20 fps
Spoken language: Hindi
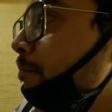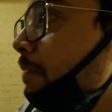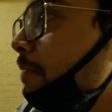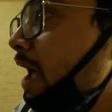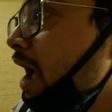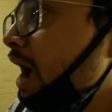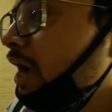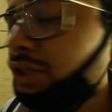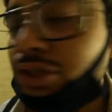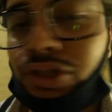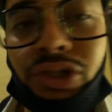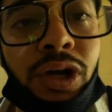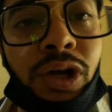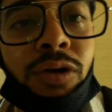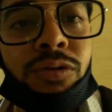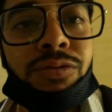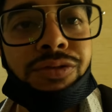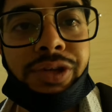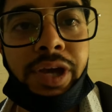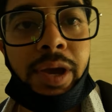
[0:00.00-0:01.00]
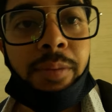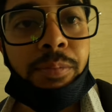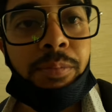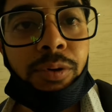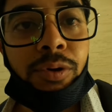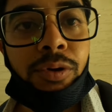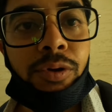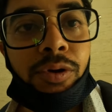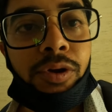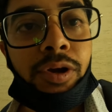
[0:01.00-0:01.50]
मैं आ चुका हूँ
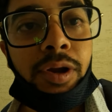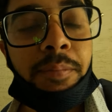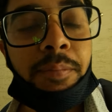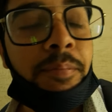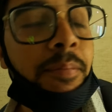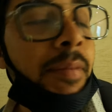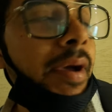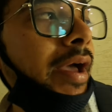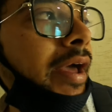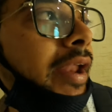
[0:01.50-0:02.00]
जयपुर और अब